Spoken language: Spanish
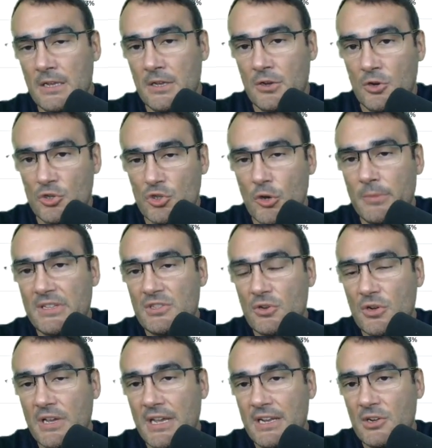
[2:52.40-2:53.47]
os
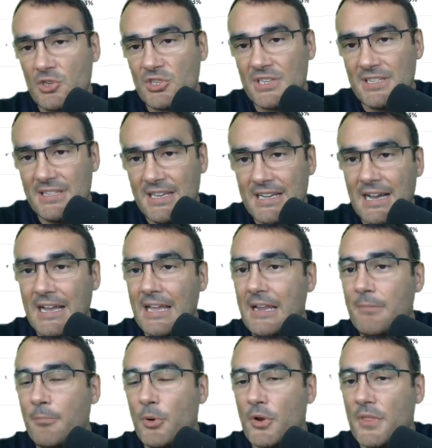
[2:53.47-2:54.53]
comento que nos indica
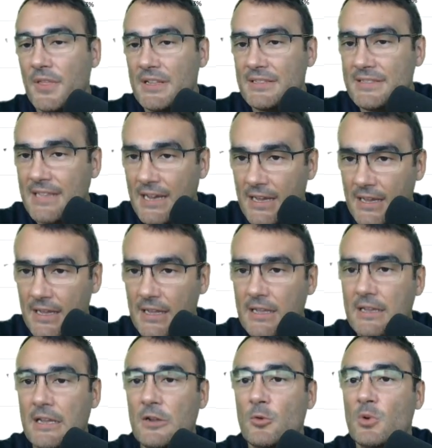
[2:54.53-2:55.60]
el
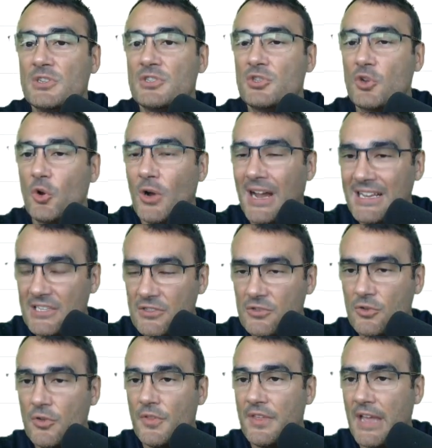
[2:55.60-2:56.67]
porcentaje que nuestro
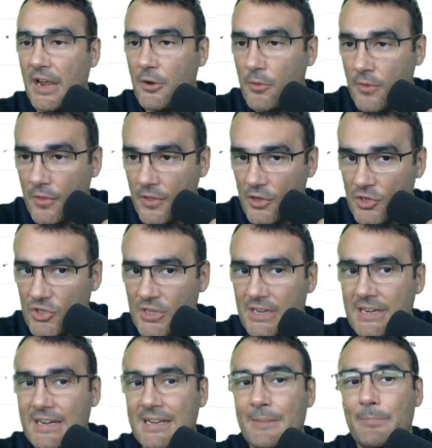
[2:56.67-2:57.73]
gasto de anuncios
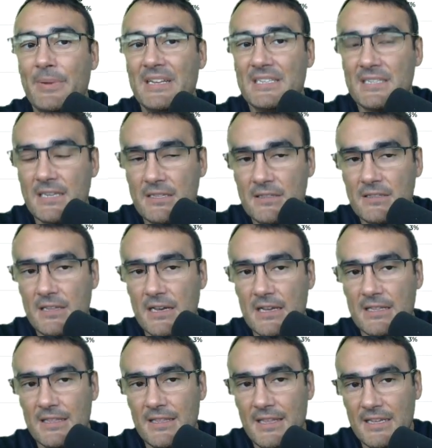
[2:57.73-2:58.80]

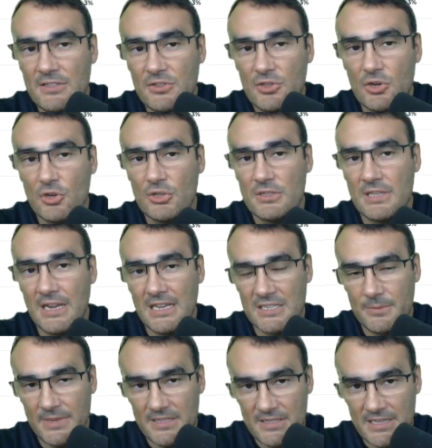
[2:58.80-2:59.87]
representa dentro de
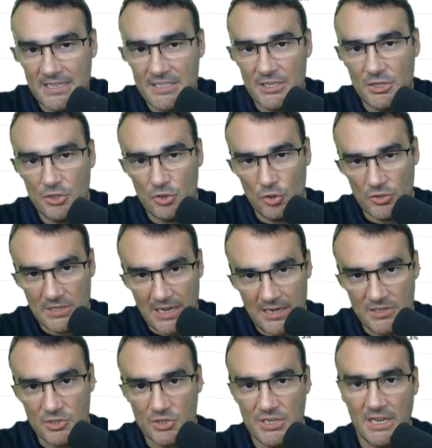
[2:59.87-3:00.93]
las ventas
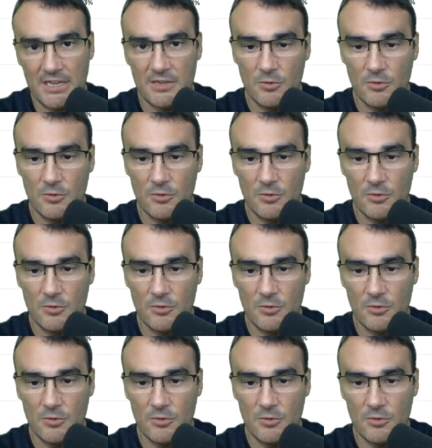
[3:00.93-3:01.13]
totales. O sea que un